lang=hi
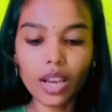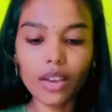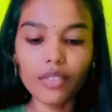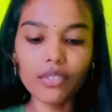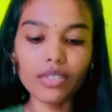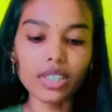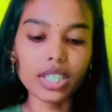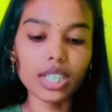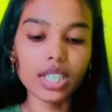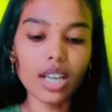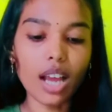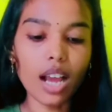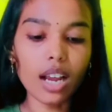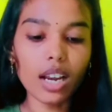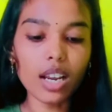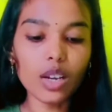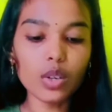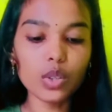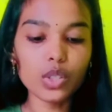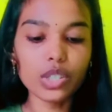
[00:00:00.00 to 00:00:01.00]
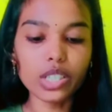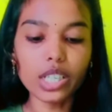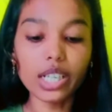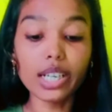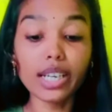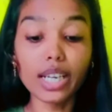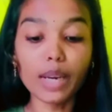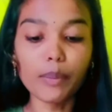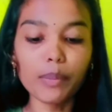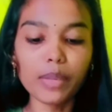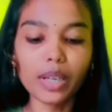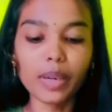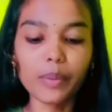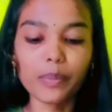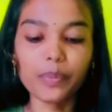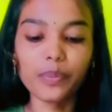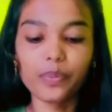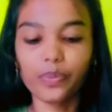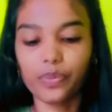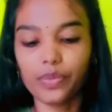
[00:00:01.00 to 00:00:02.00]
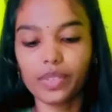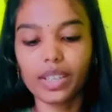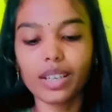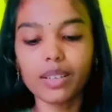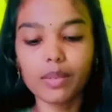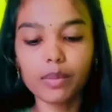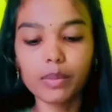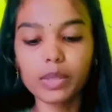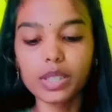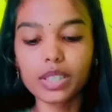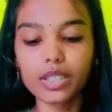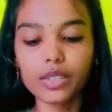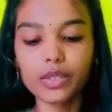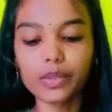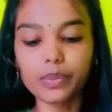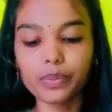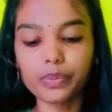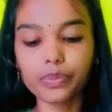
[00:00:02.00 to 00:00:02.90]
फिर अगला क्वेश्चन है नम नम अब